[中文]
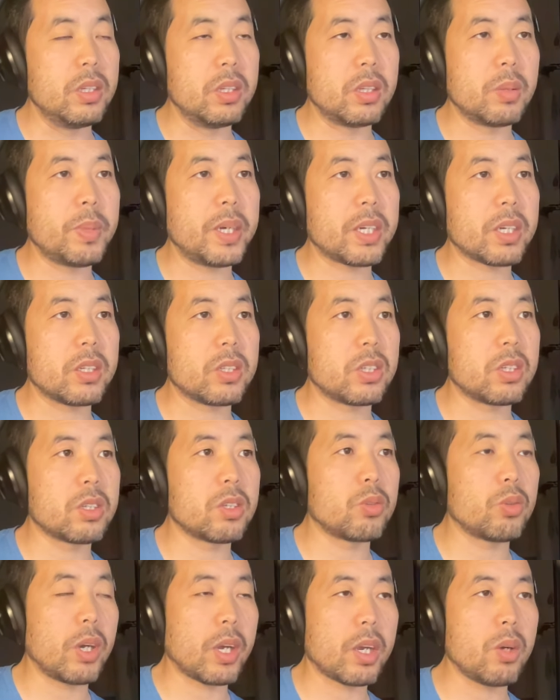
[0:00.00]
你能把这个知
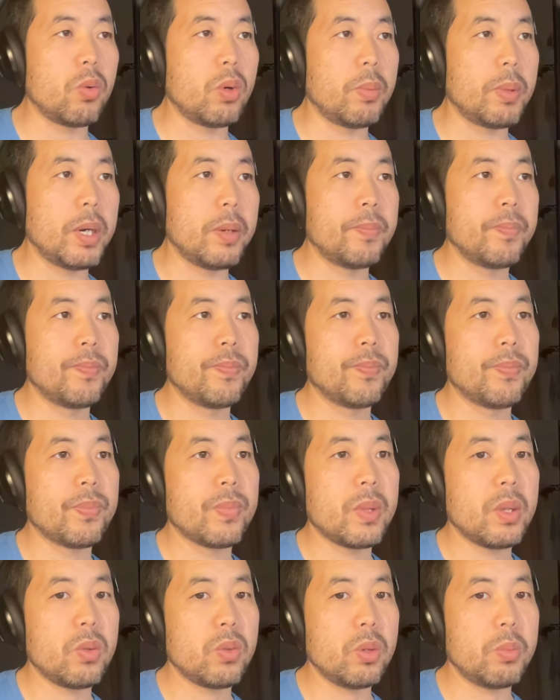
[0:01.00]
识传给我吗？
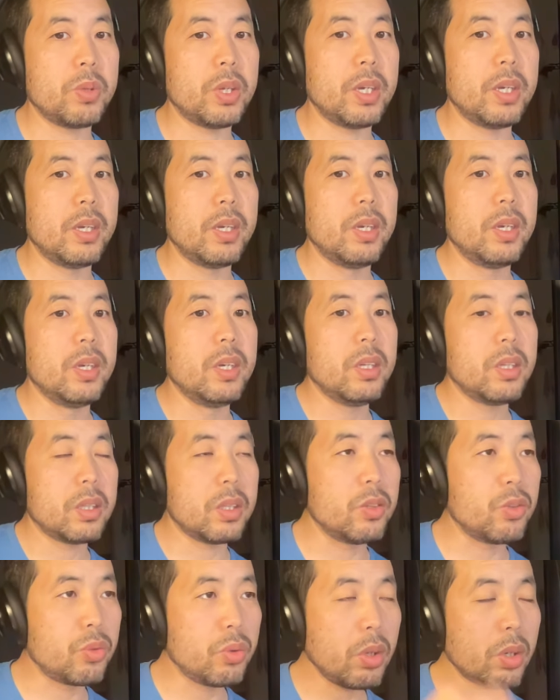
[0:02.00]
对不对？
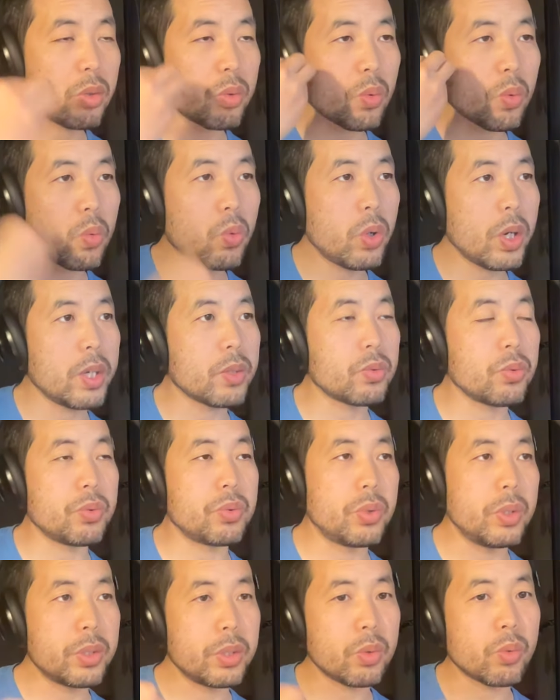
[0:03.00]
你需要用快
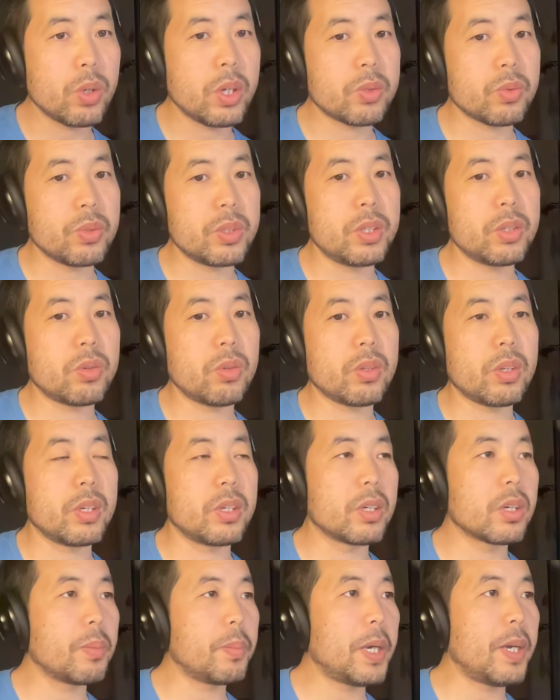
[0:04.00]
速学习、快速吸收
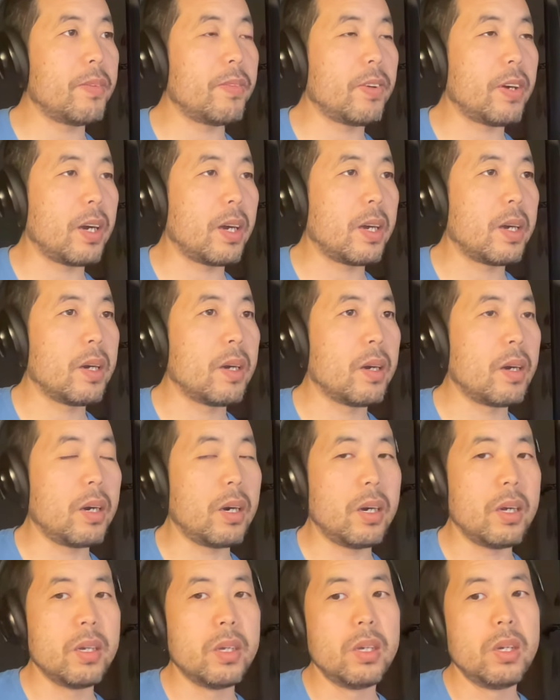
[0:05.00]
的一个办法
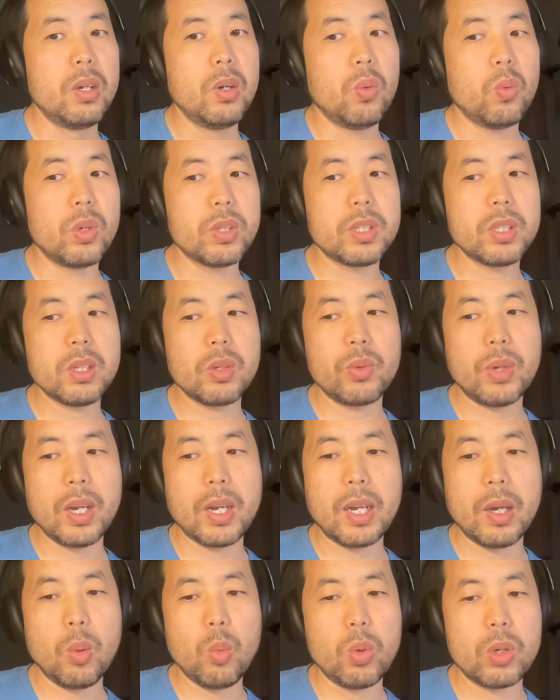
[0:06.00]
啊。我记得
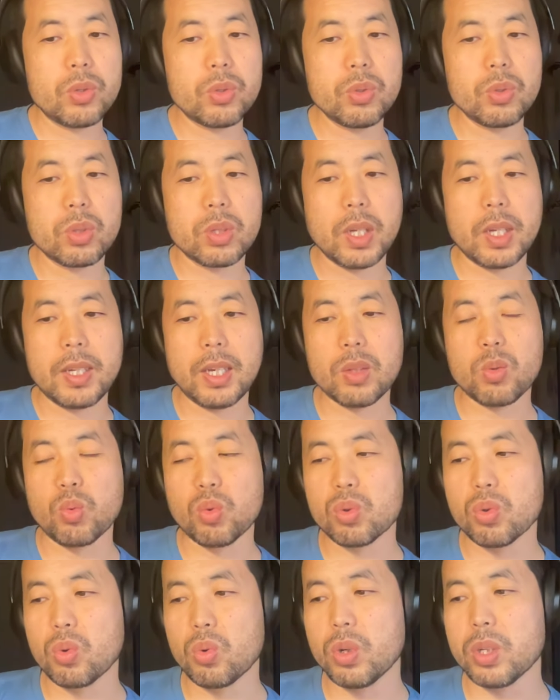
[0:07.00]
原来我去参加
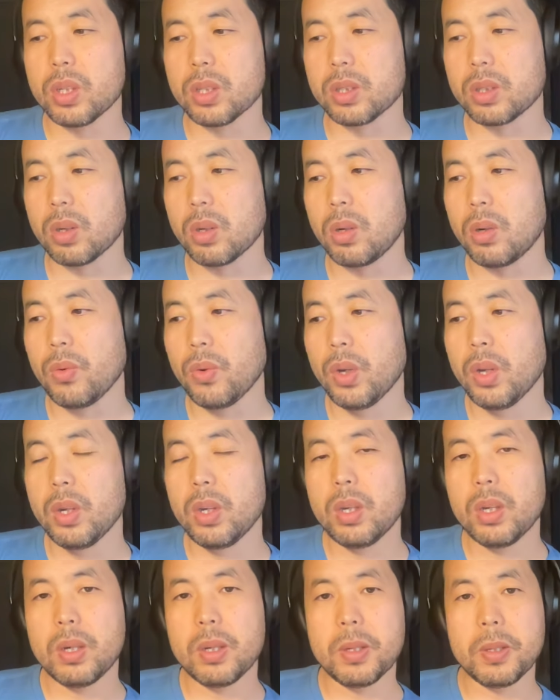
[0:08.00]
读书会的时候，
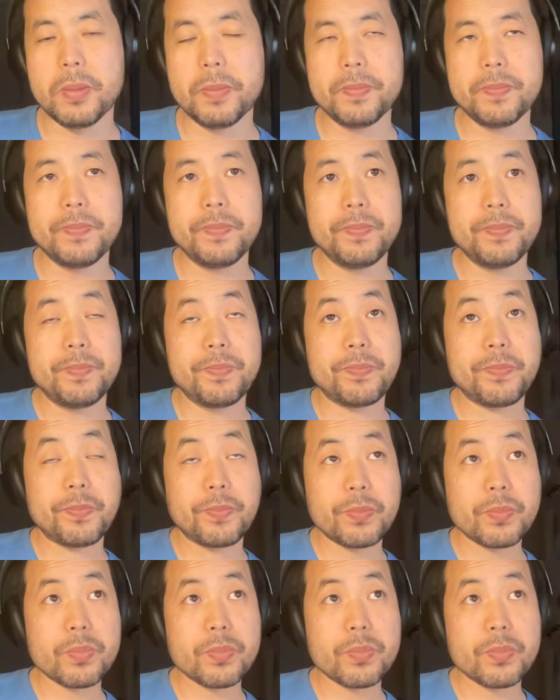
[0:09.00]
嗯，